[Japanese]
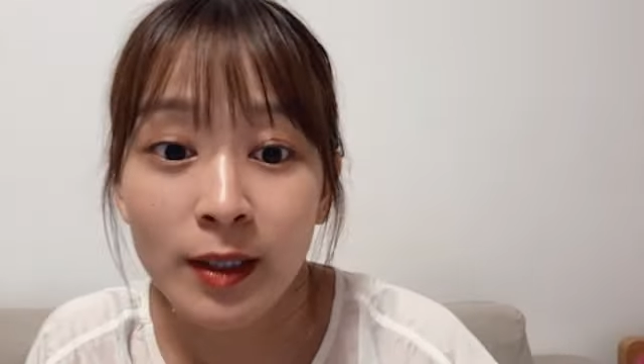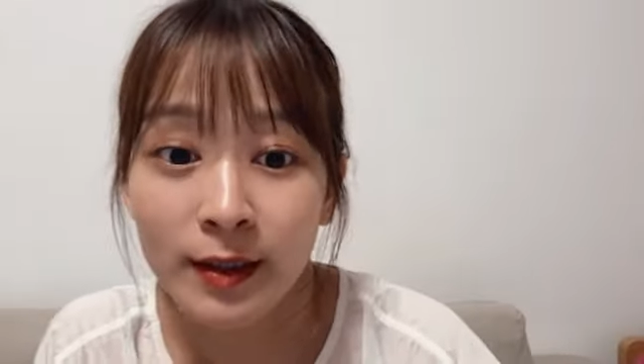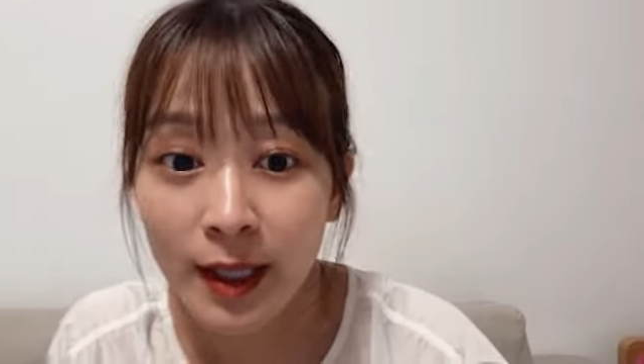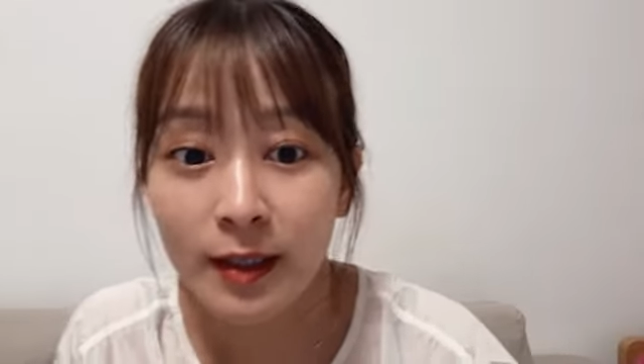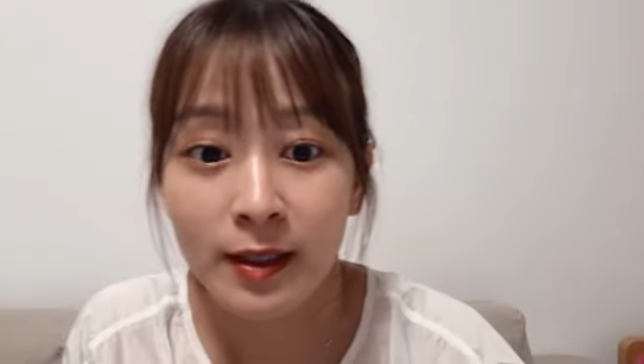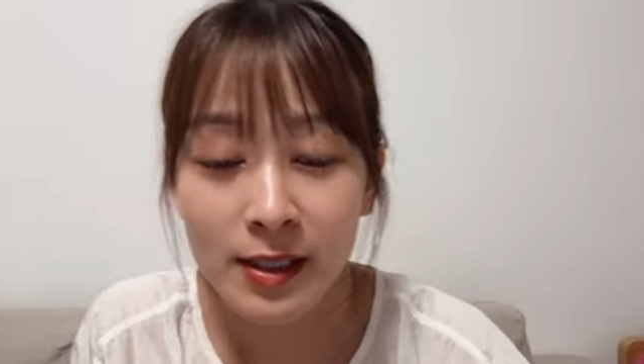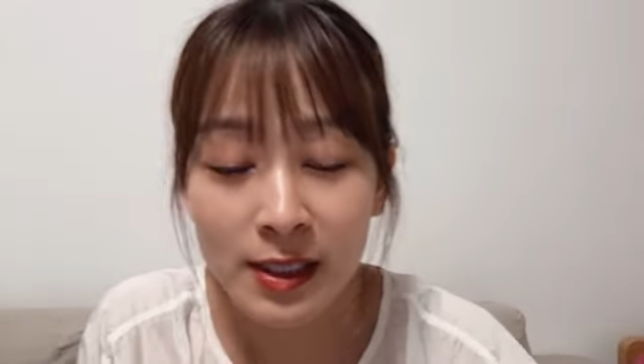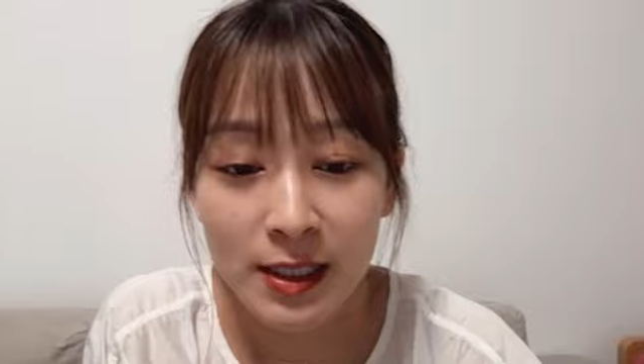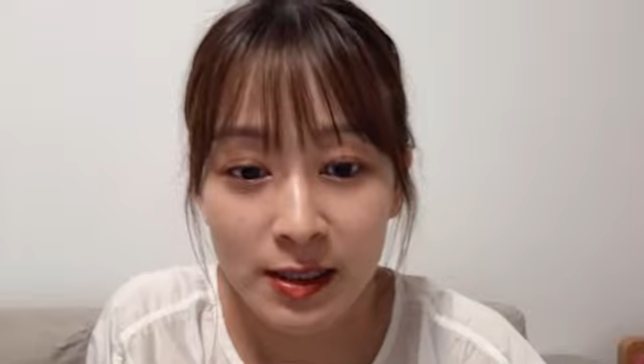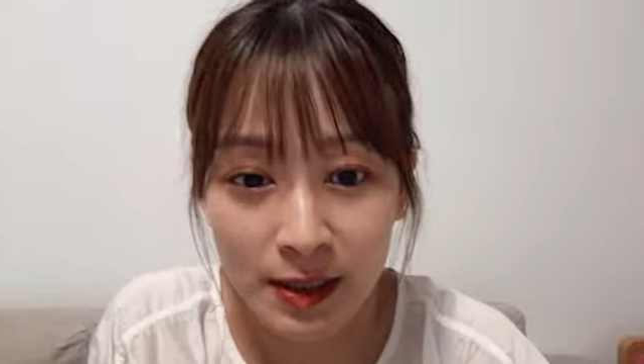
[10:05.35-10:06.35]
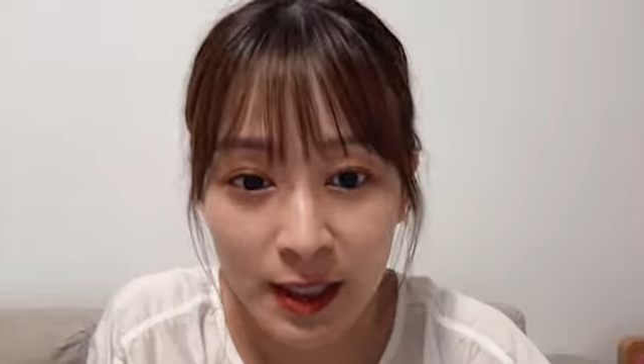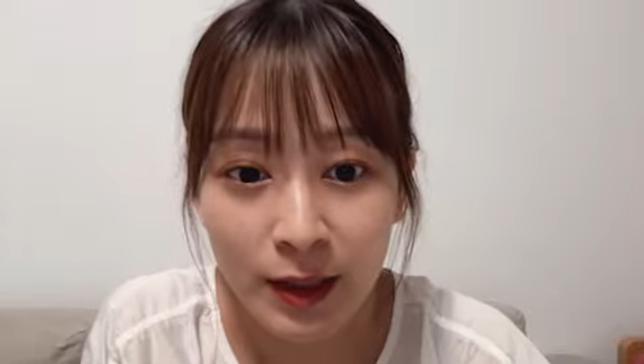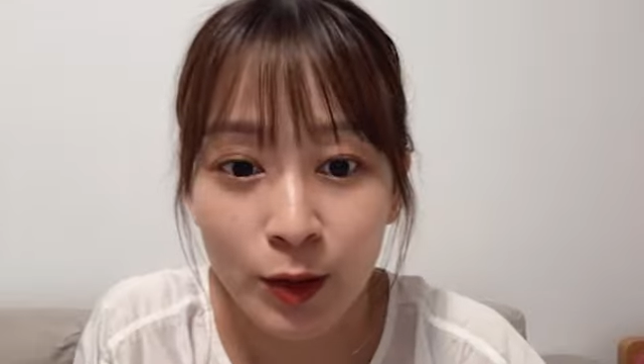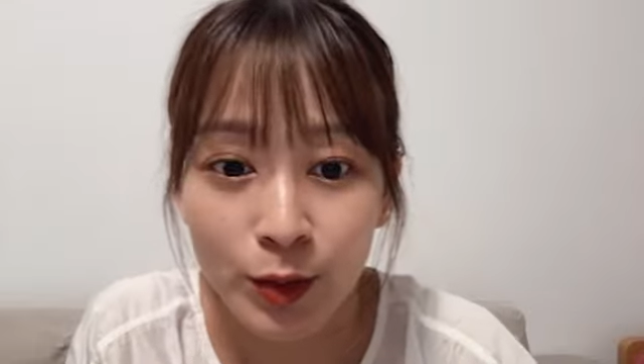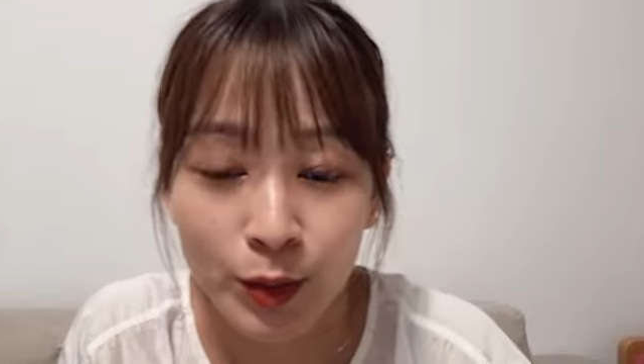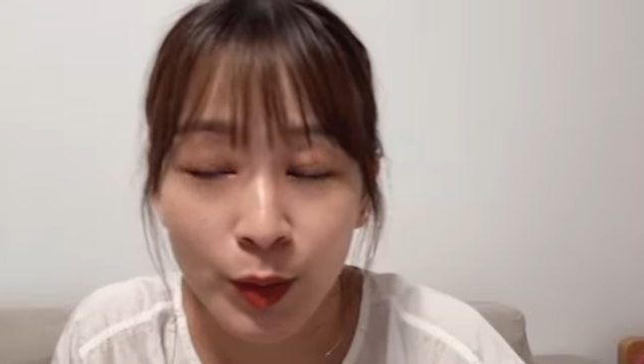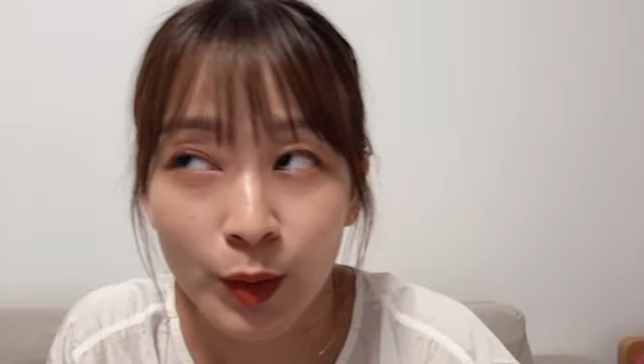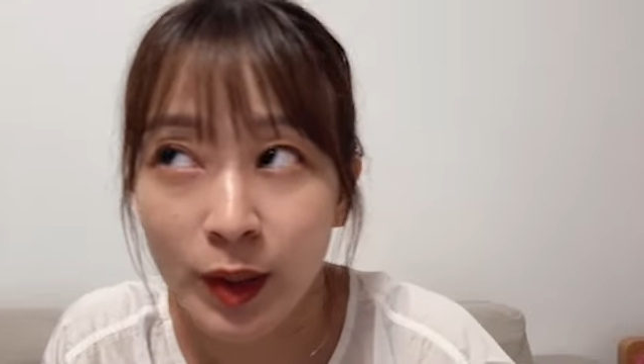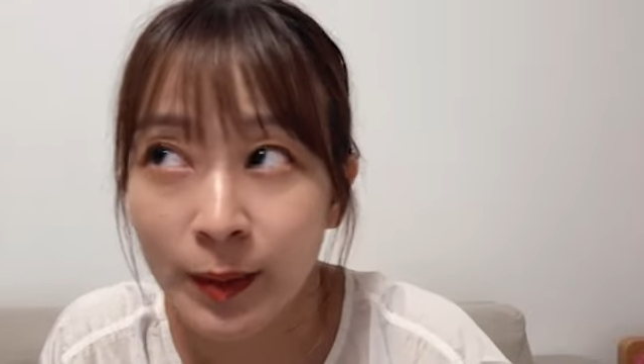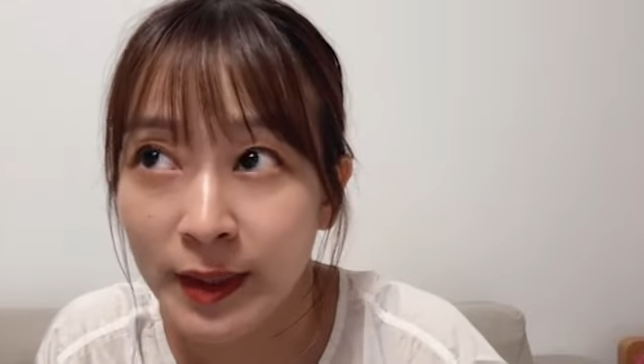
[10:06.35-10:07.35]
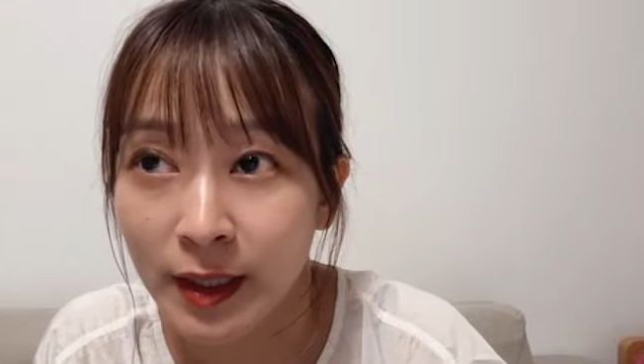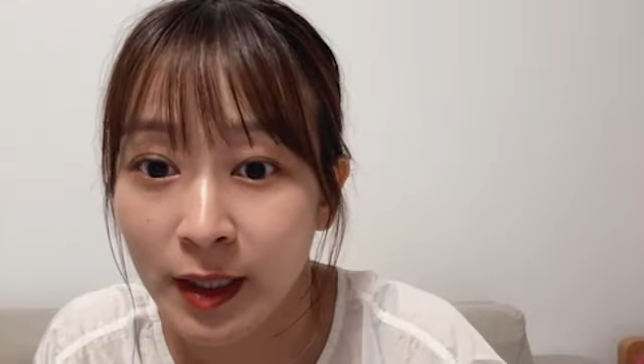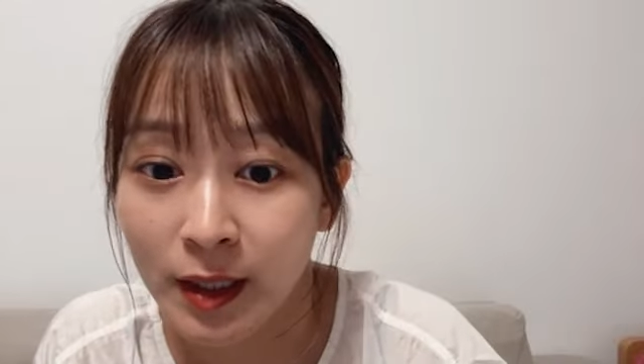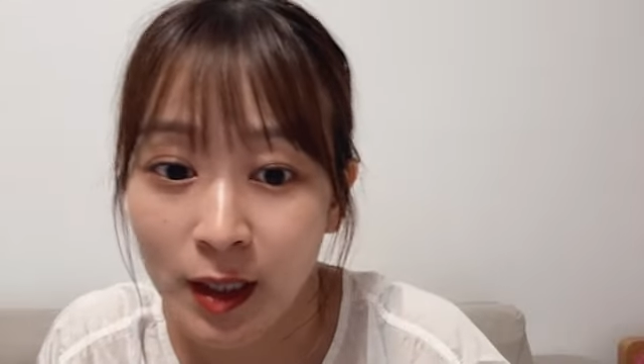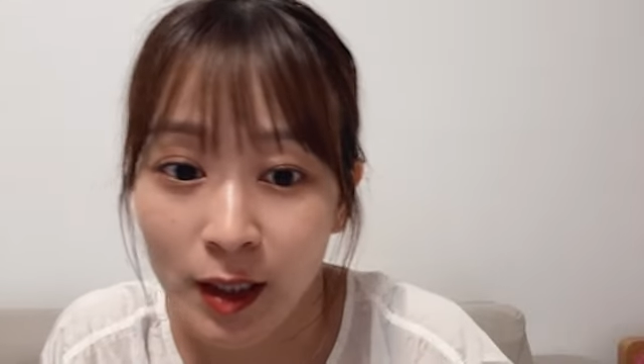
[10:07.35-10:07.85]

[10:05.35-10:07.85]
ねらしいですね夜の方がまだ